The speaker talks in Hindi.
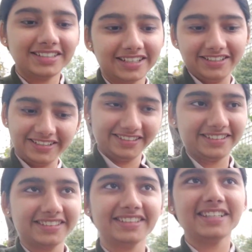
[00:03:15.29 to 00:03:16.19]
ठंड
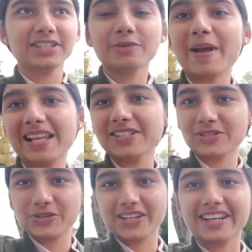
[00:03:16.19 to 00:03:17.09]
तो बैलेंस
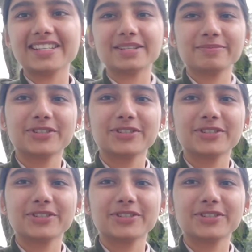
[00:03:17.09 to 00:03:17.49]
रखा है सब